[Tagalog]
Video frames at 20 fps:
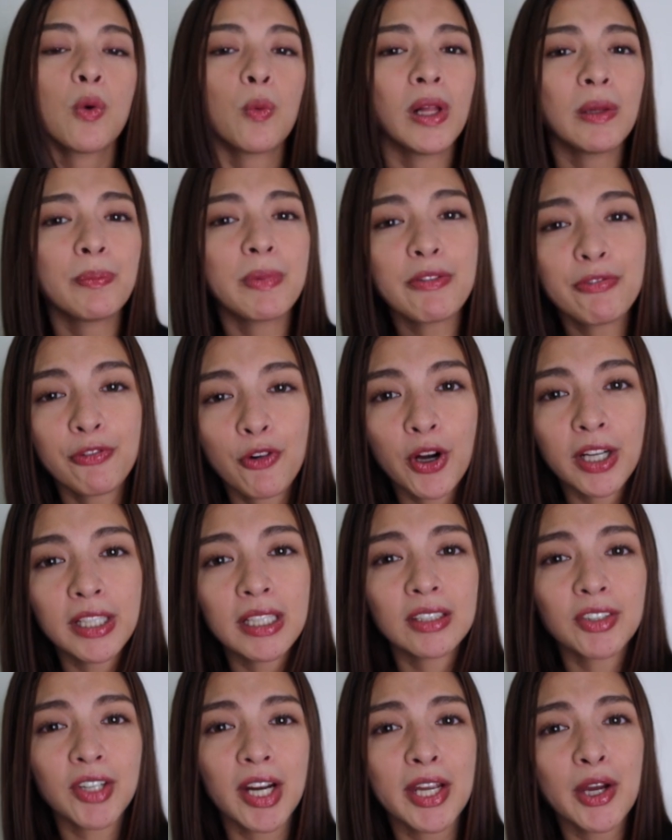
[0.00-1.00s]
Well, before,
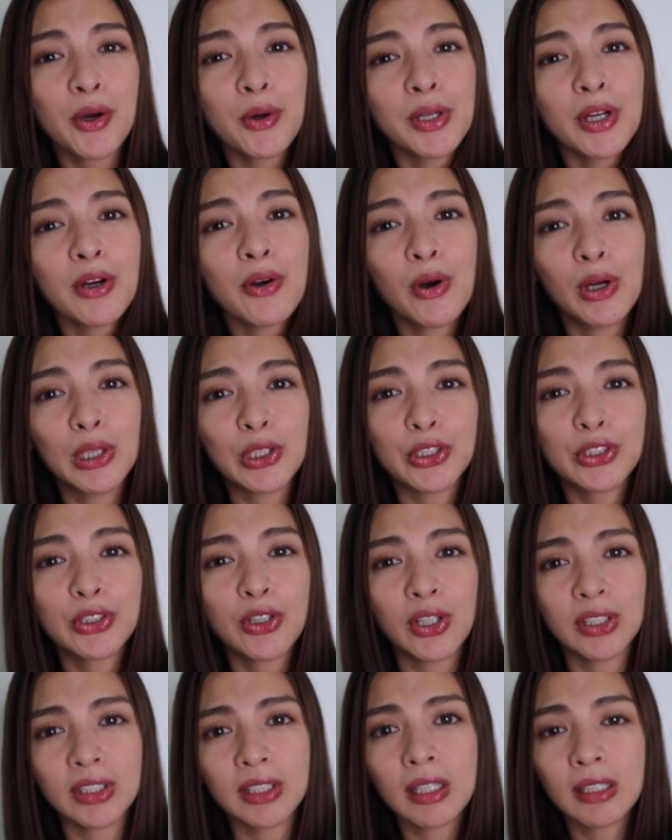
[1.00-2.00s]
nagtry ako ng colored
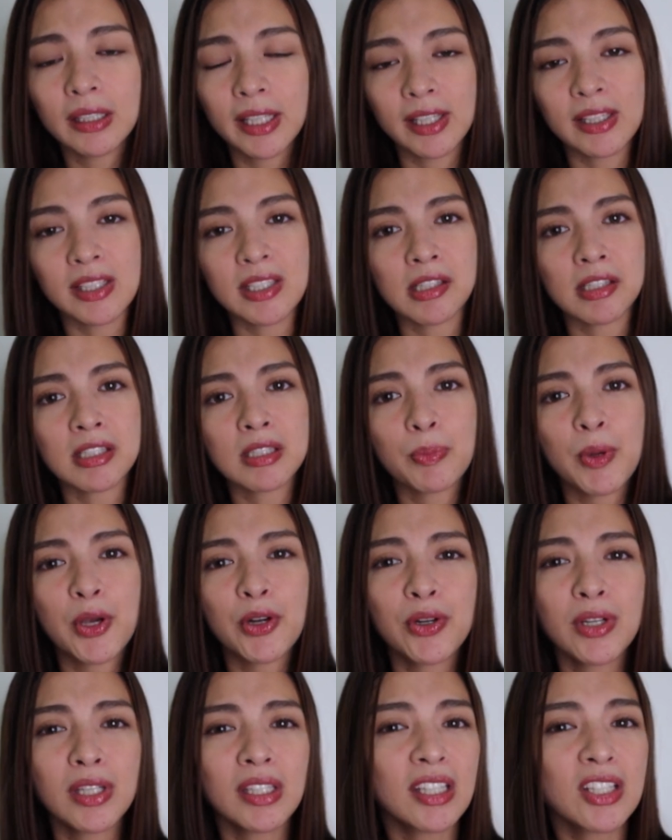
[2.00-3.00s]
contact lenses
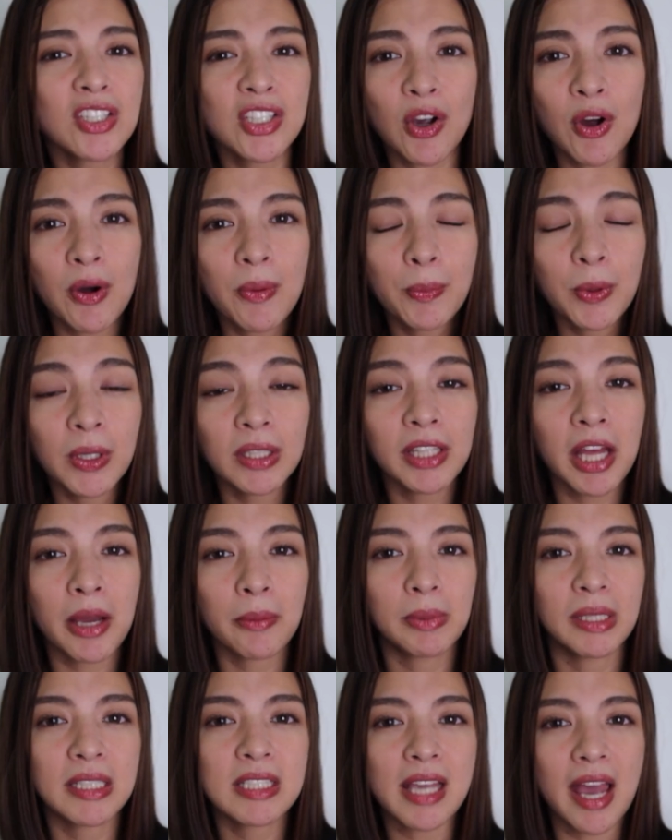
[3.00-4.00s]
pero hindi siya
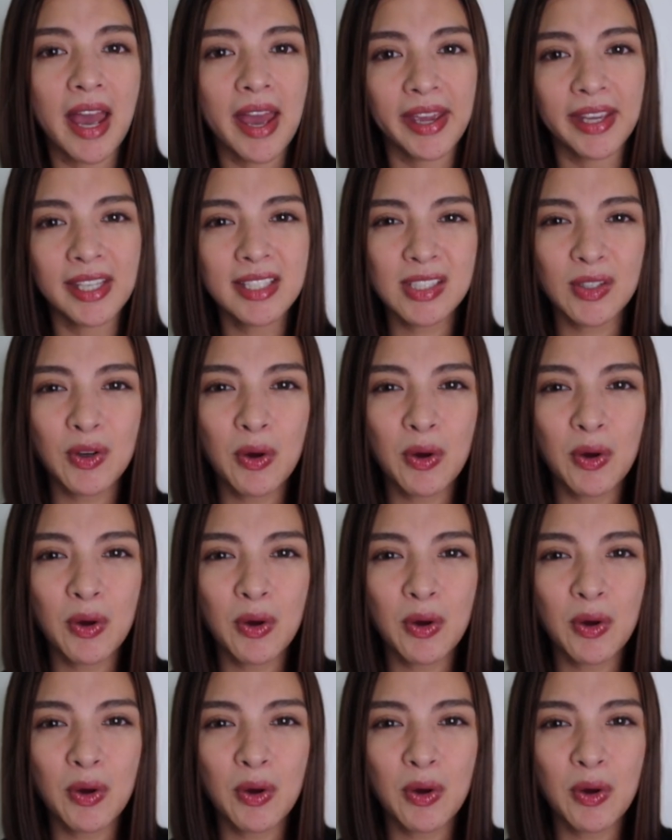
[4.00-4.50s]
comfortable sa eyes.